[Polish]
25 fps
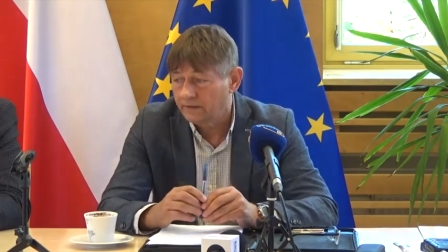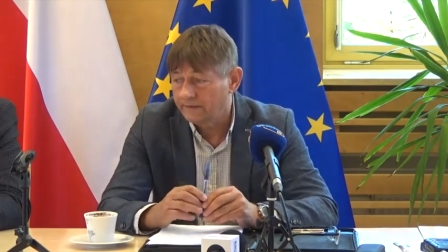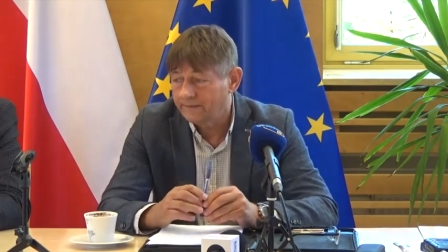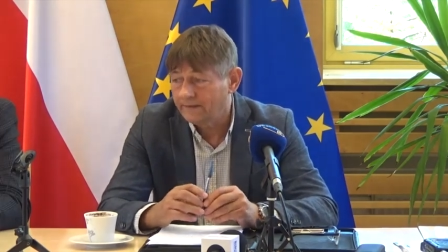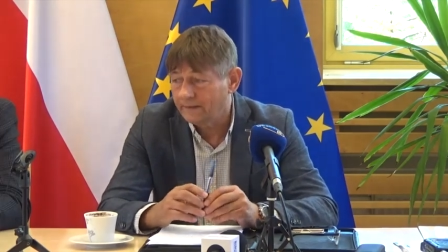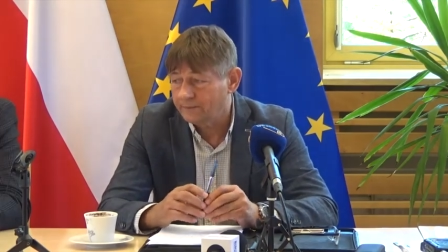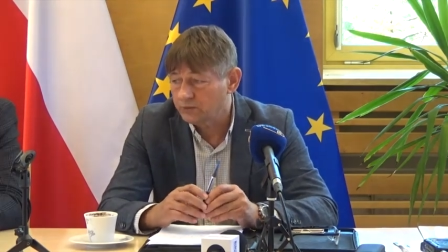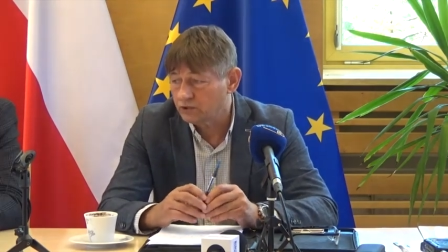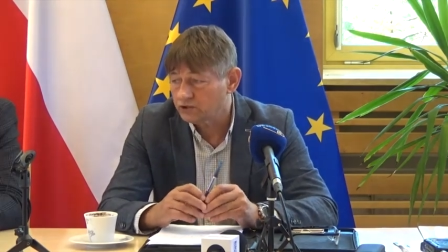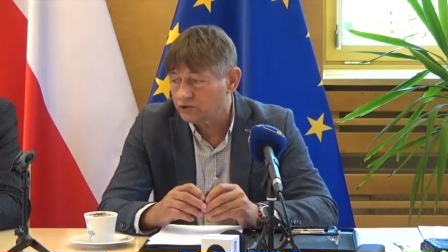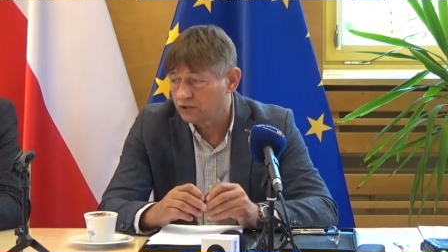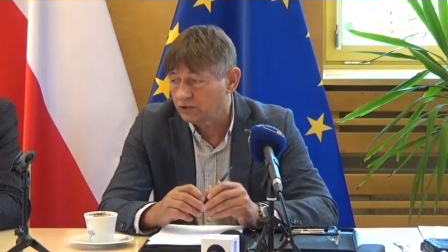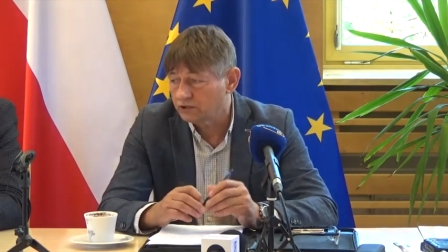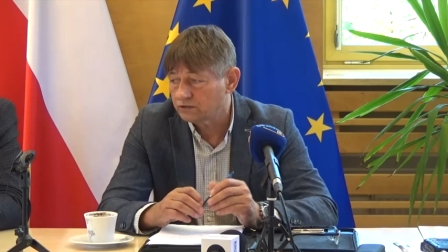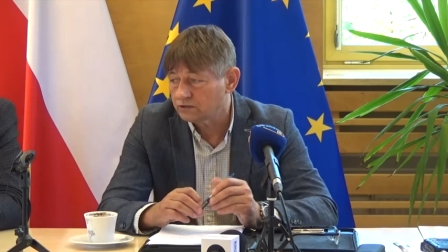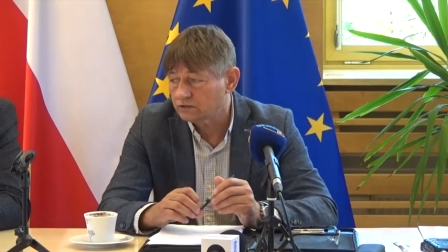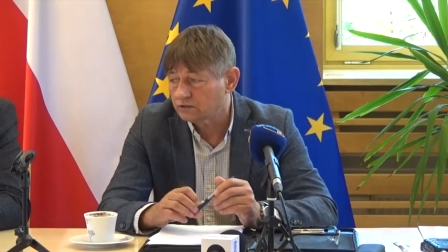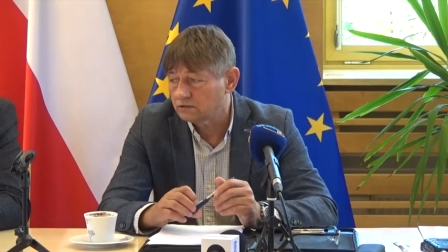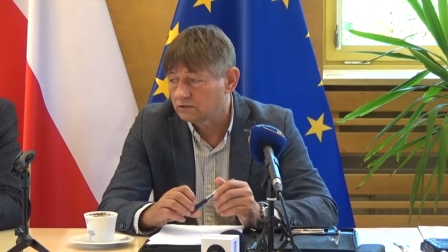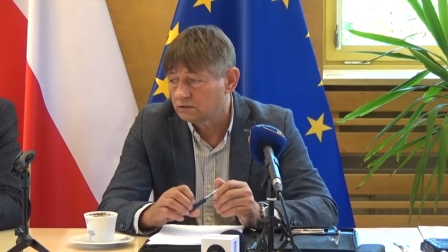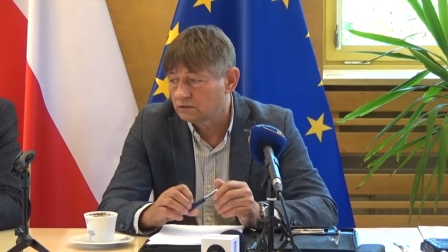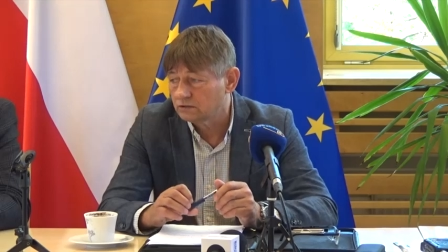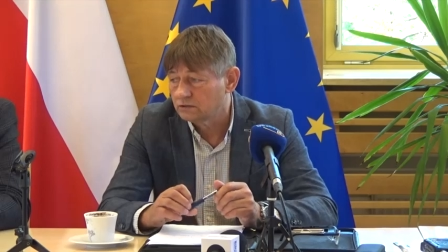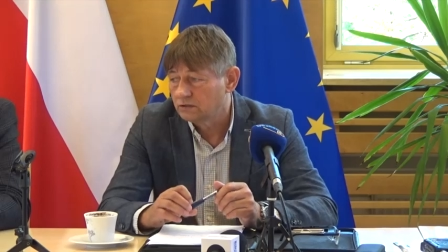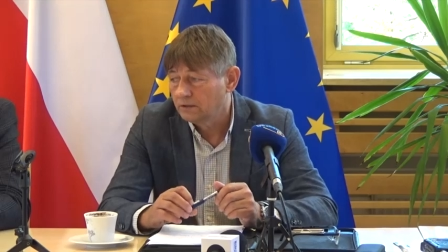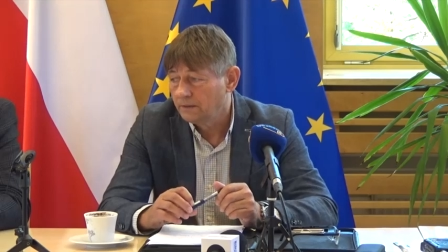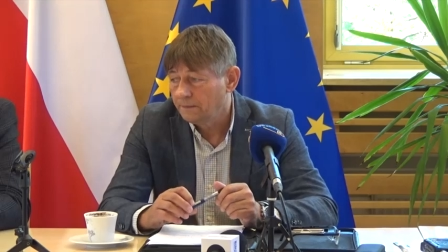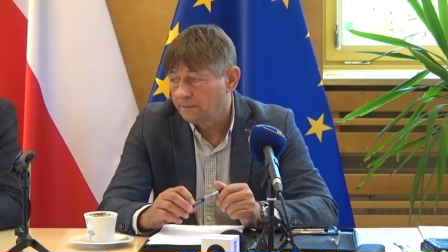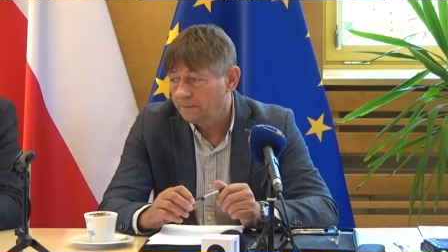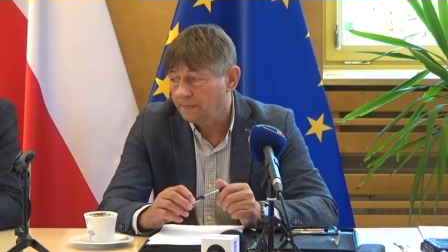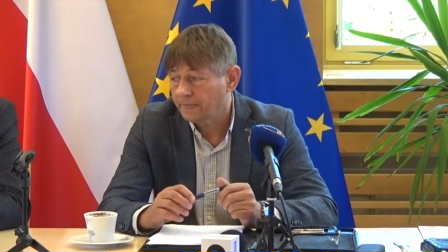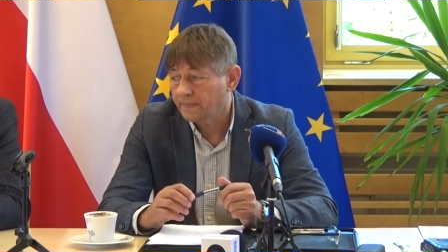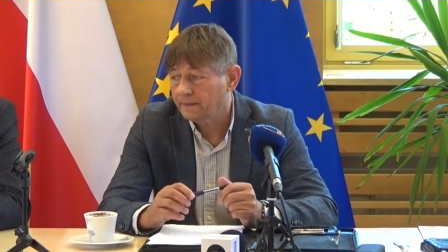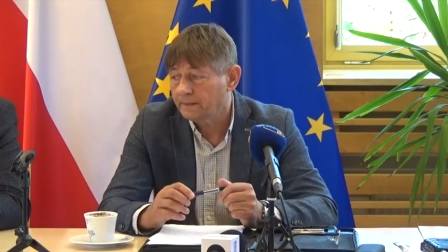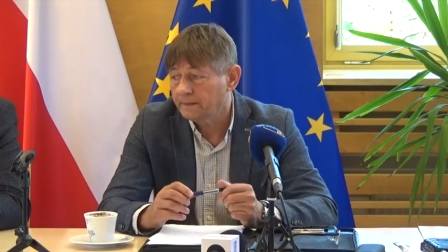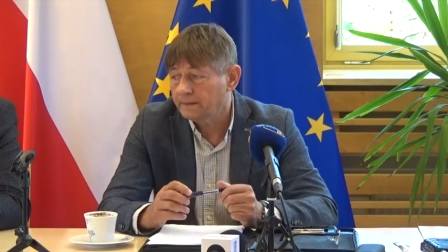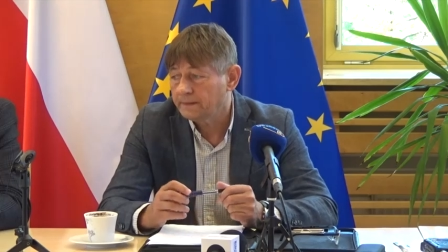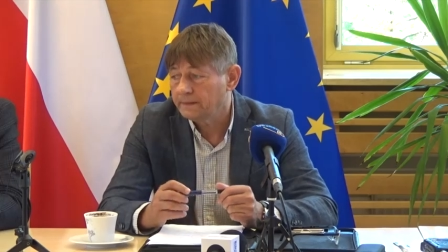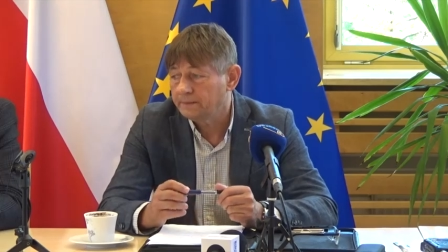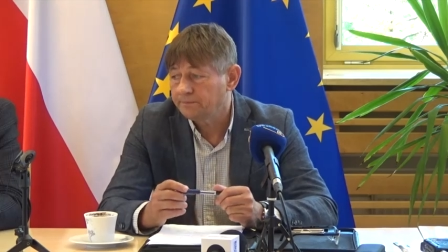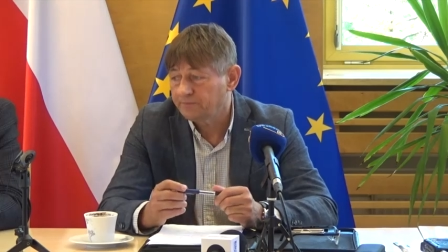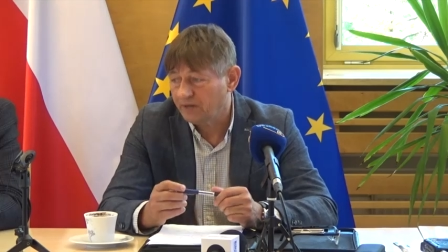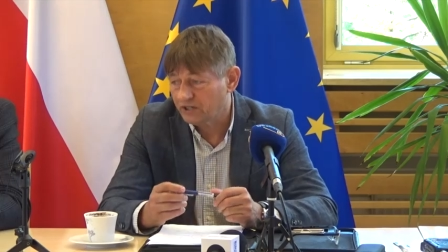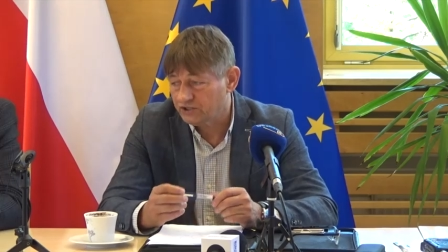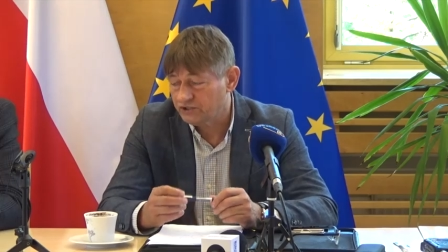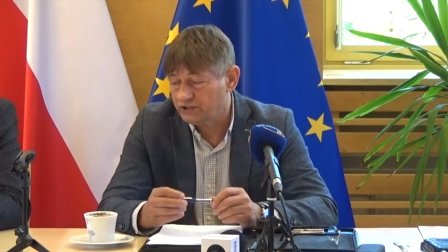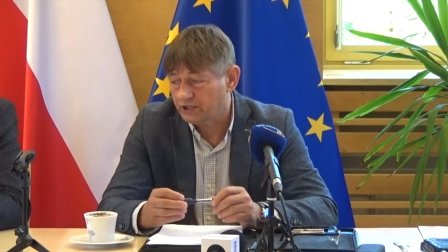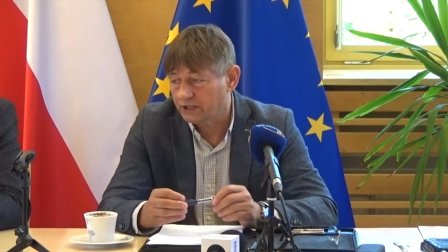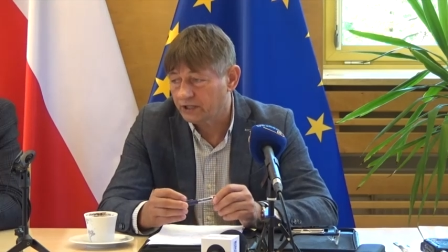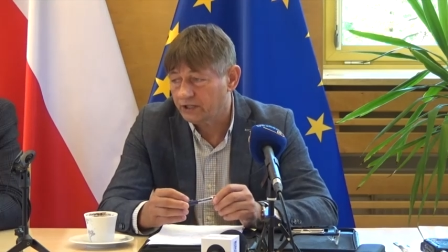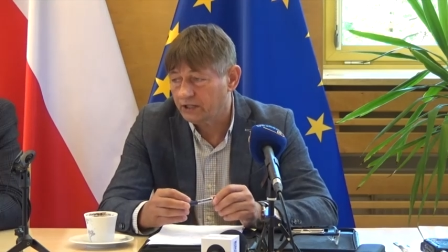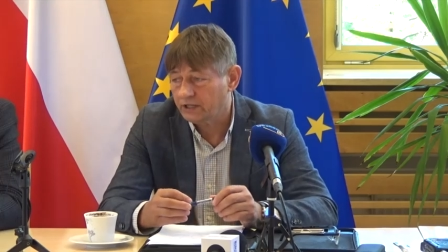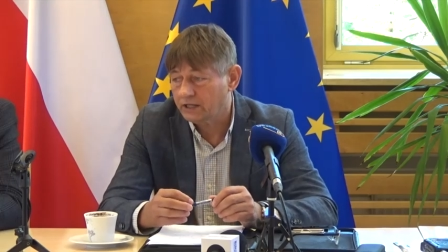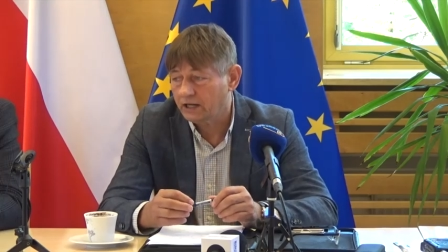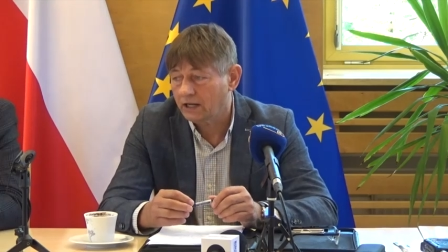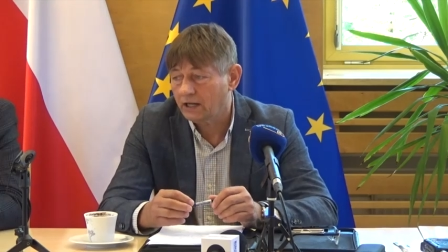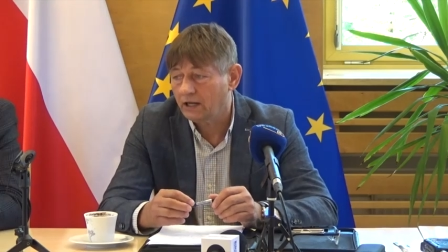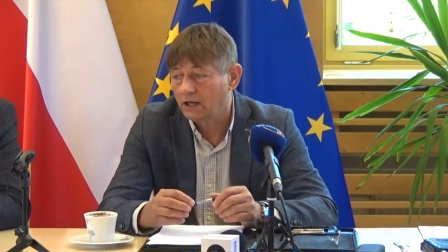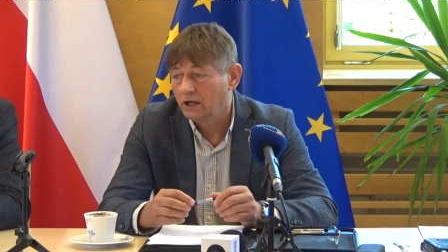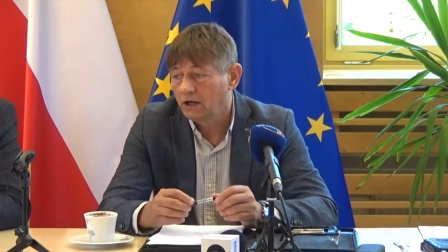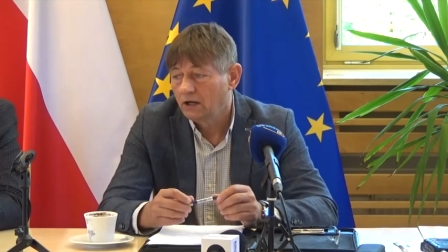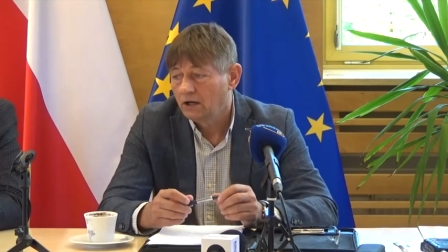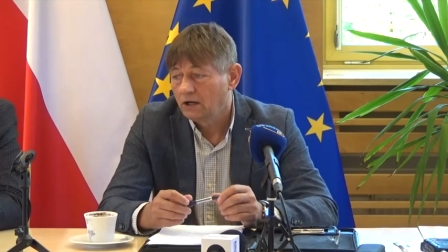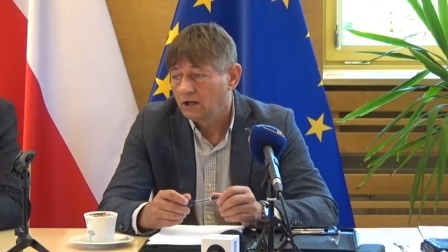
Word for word: na początku mm, października.